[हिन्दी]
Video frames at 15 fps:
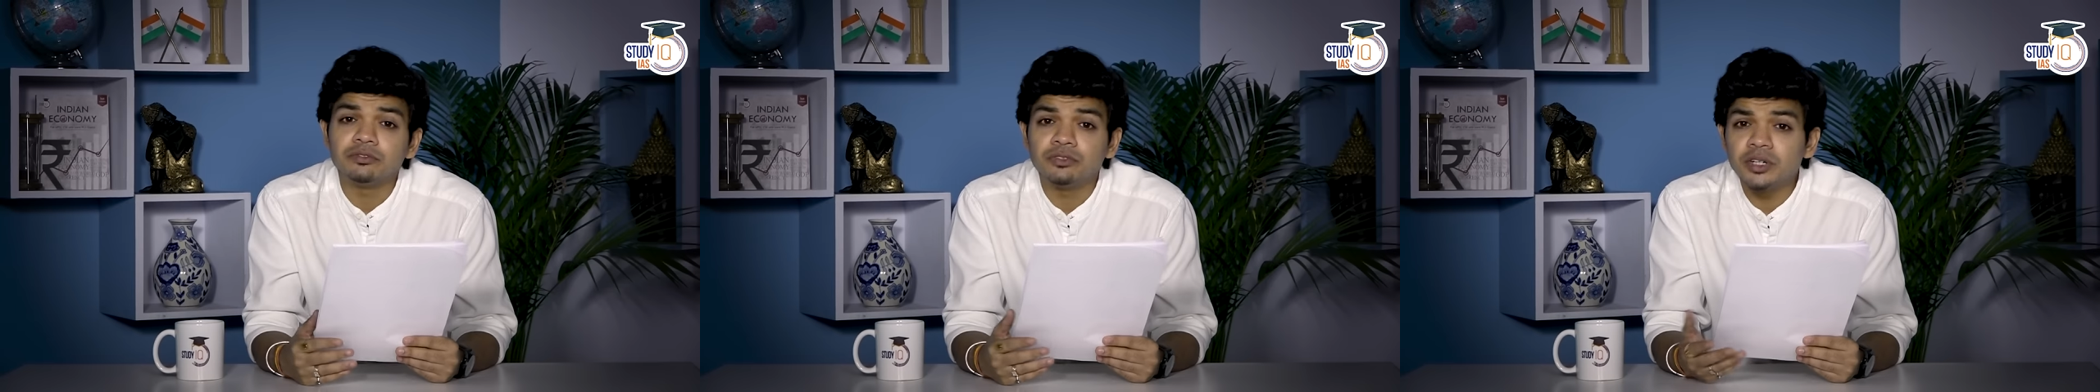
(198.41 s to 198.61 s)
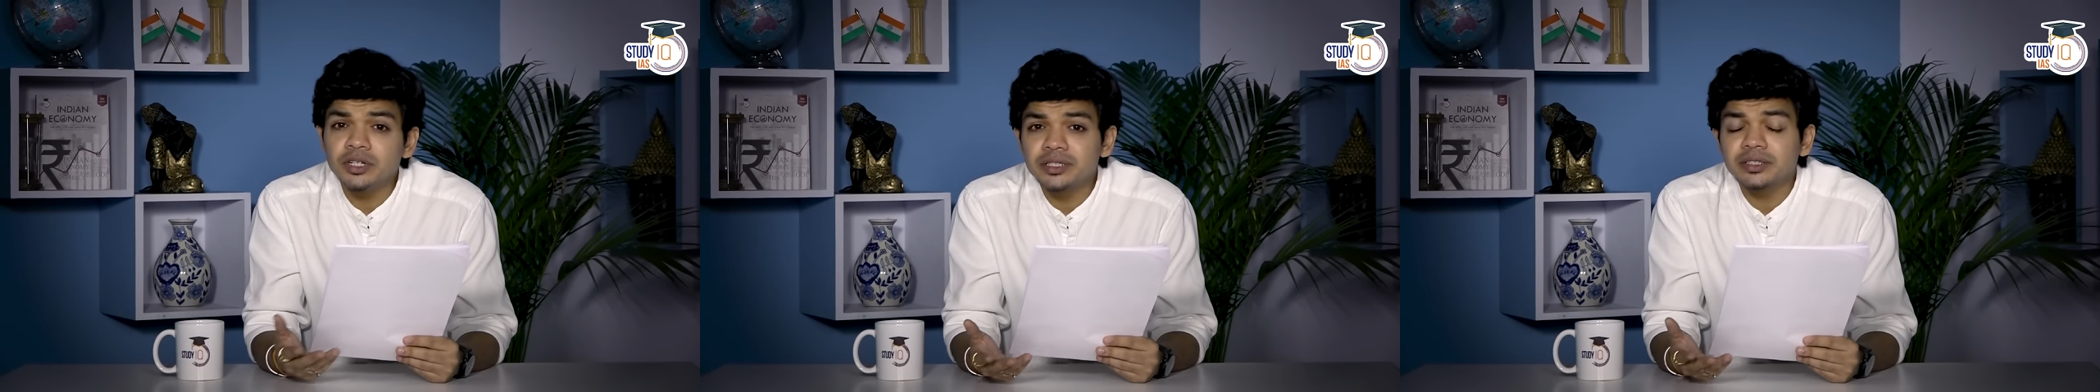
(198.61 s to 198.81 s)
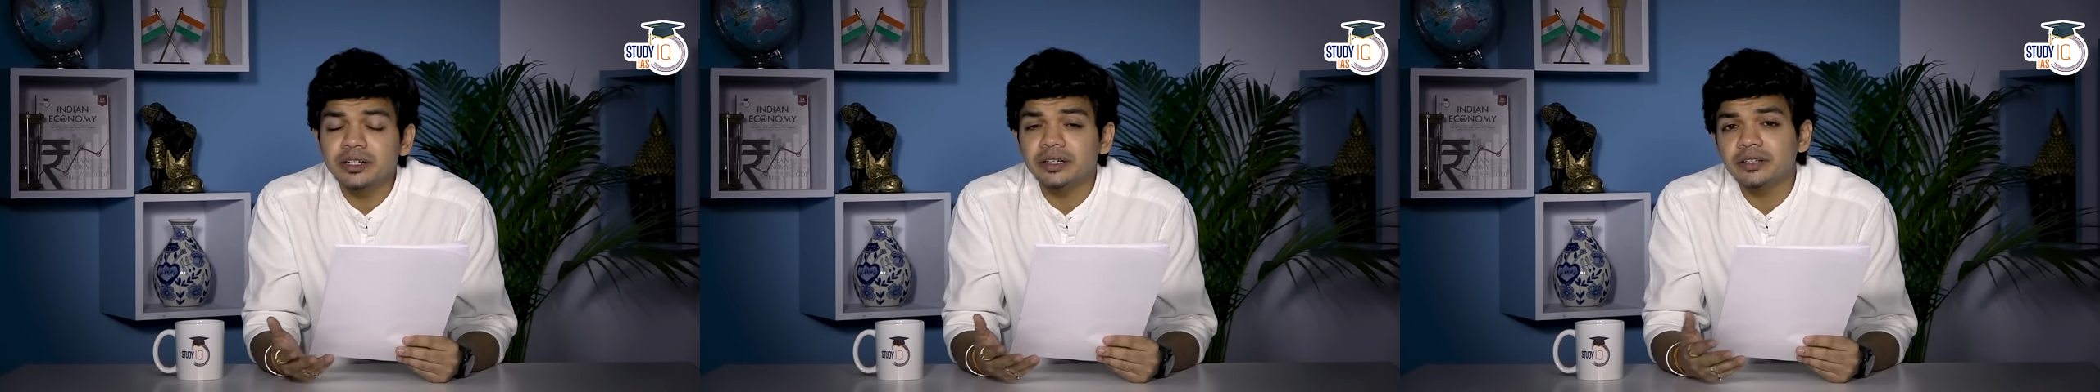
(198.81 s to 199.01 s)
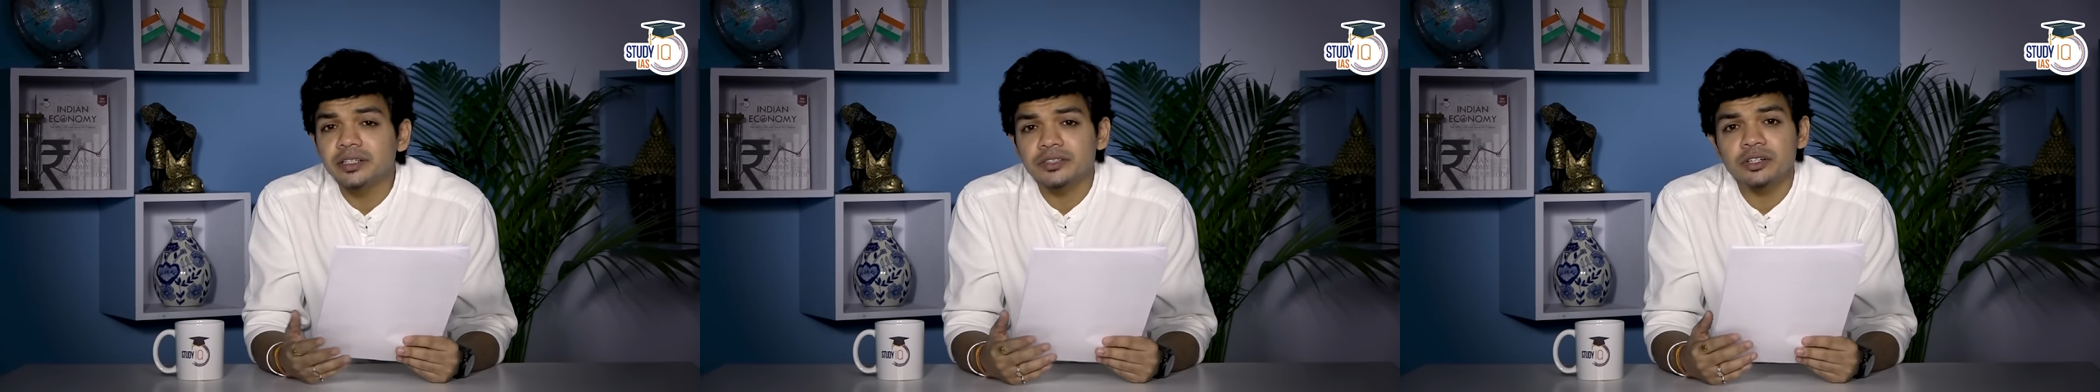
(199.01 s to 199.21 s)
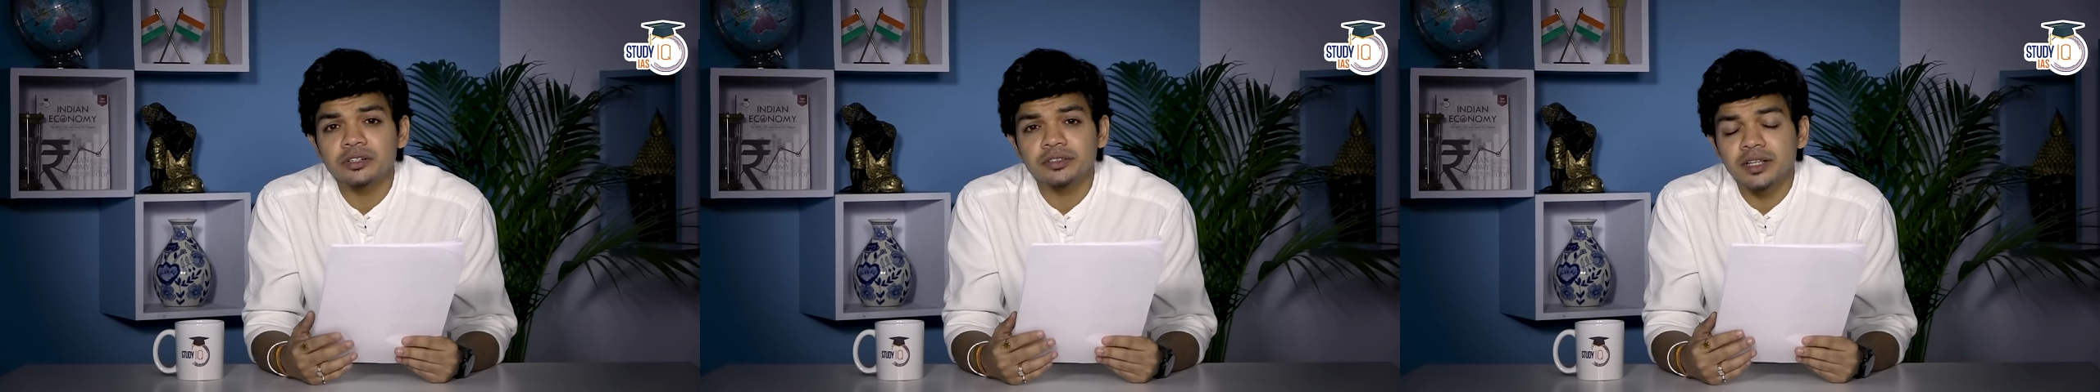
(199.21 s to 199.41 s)
वर्स्ट
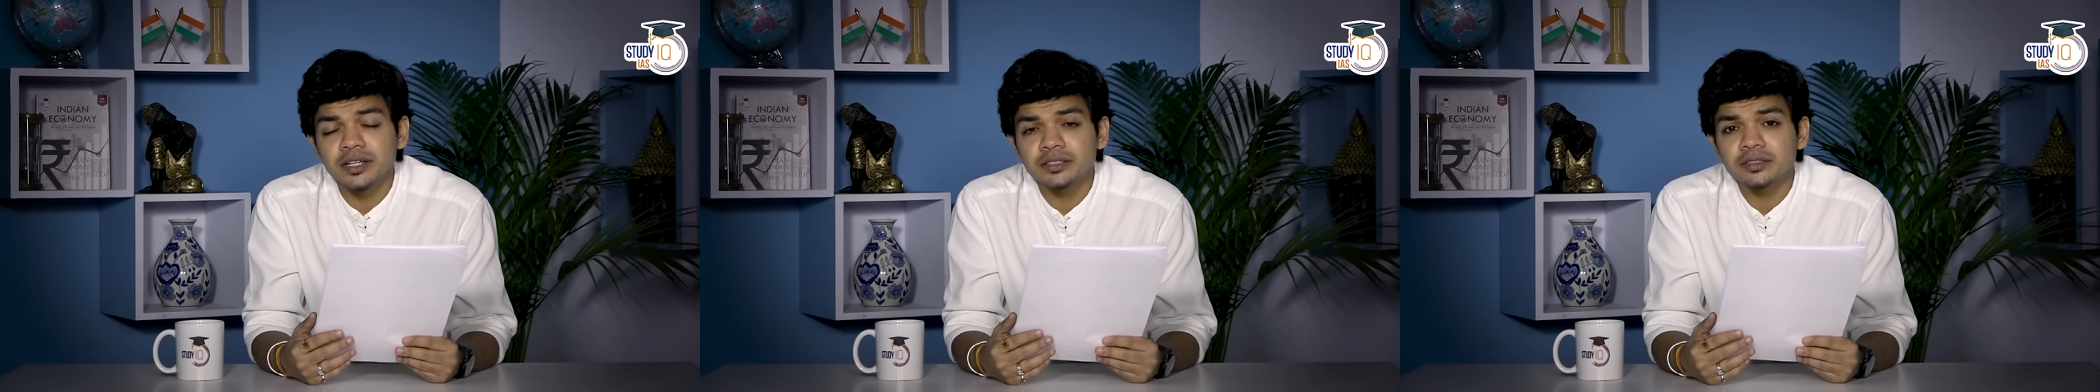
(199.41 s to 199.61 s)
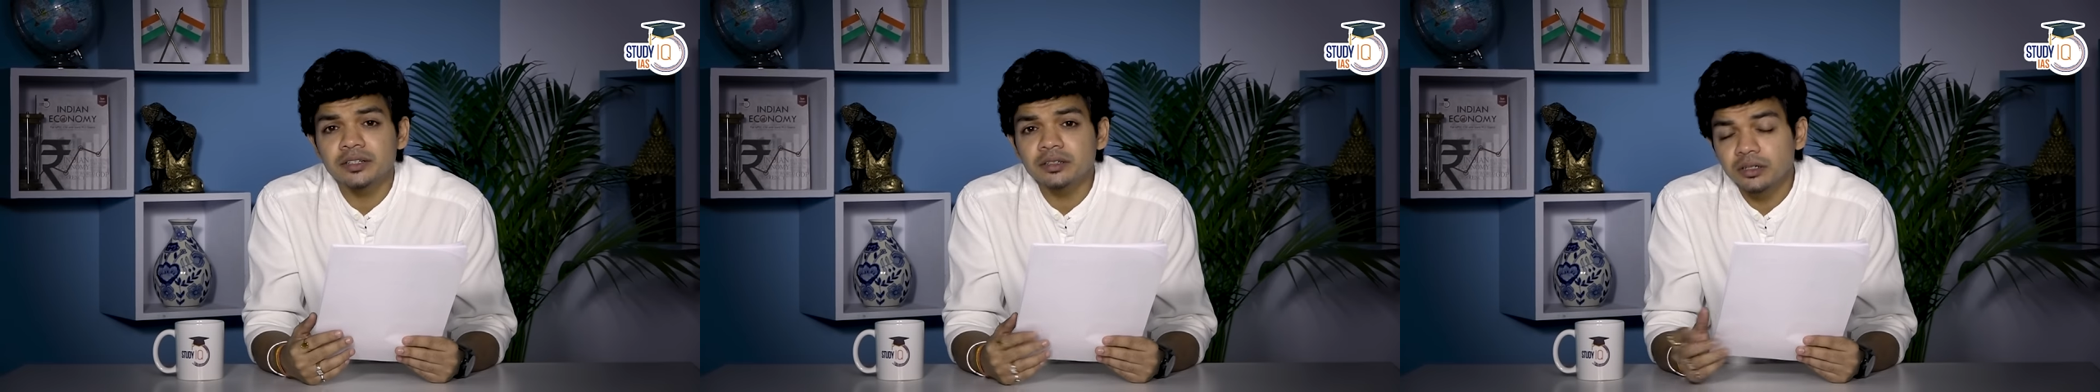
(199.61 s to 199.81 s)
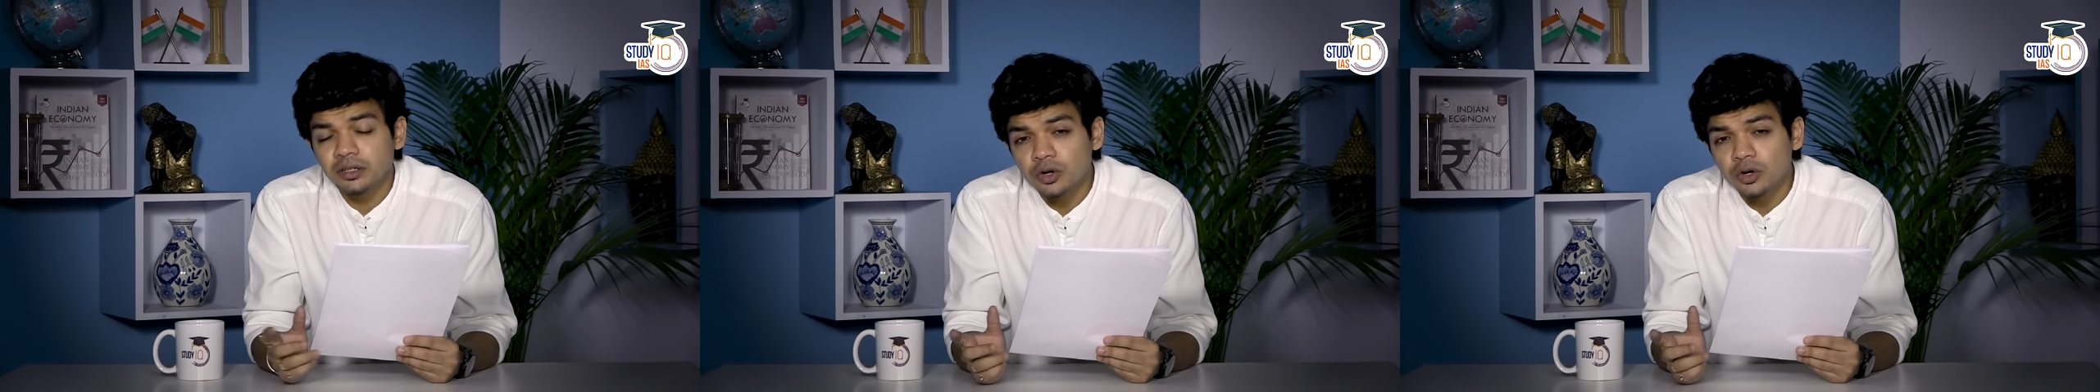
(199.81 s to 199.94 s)
इंडस्ट्रियल डिज़ास्टर